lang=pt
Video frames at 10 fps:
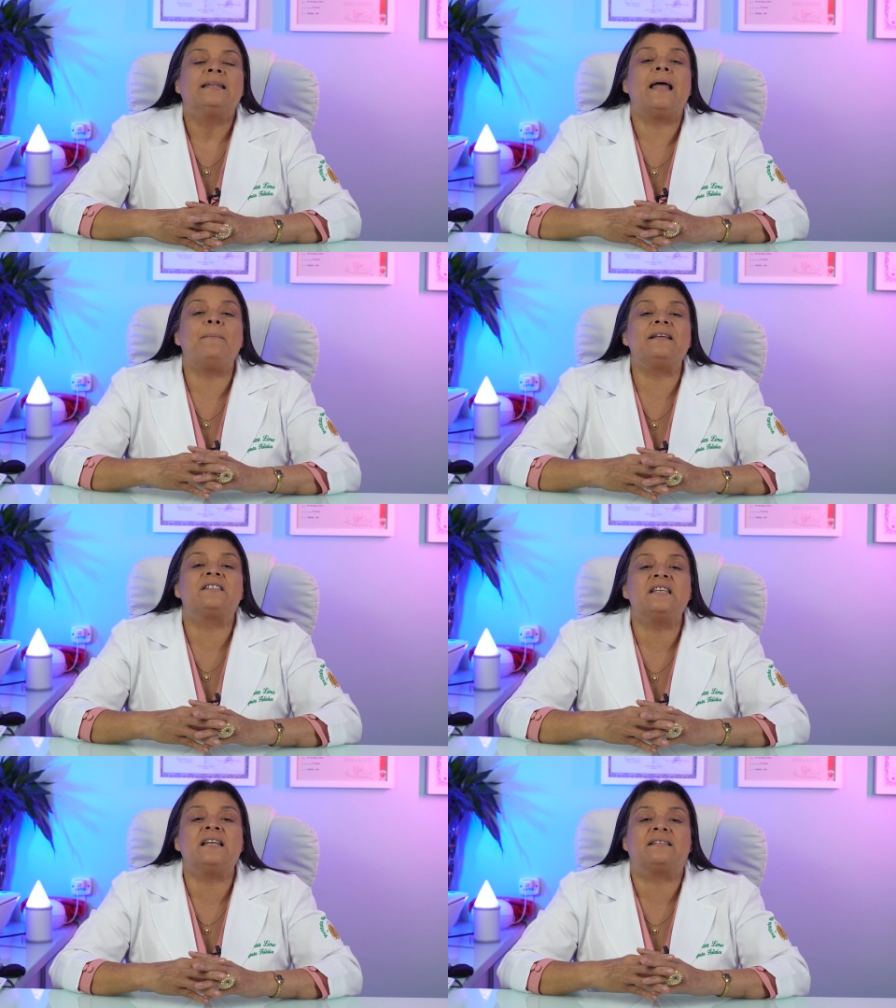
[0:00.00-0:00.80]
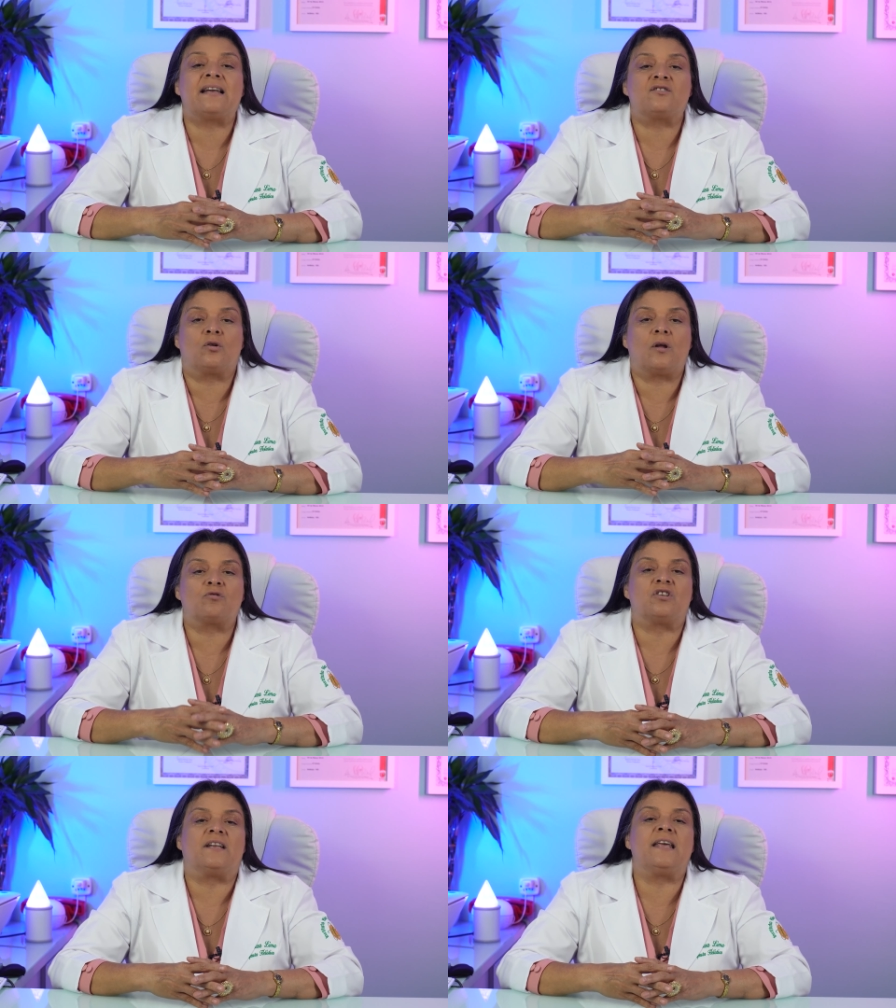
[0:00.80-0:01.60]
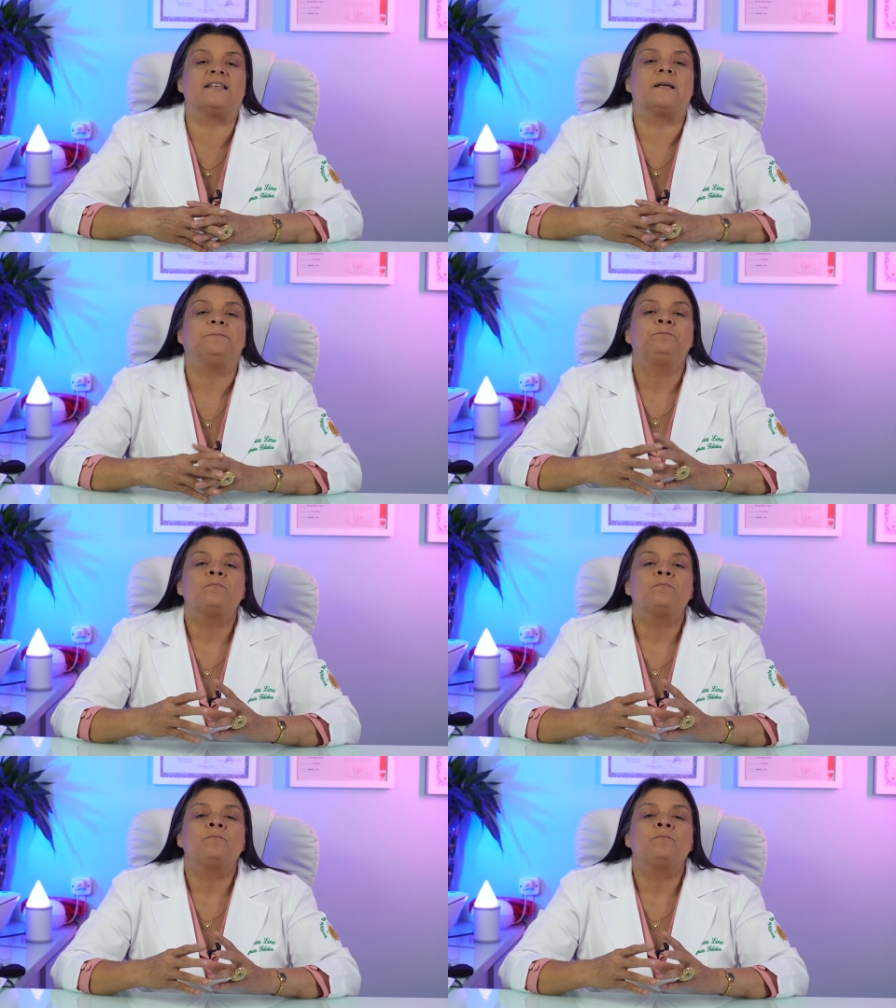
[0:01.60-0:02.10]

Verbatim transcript: Na medicina tradicional chinesa,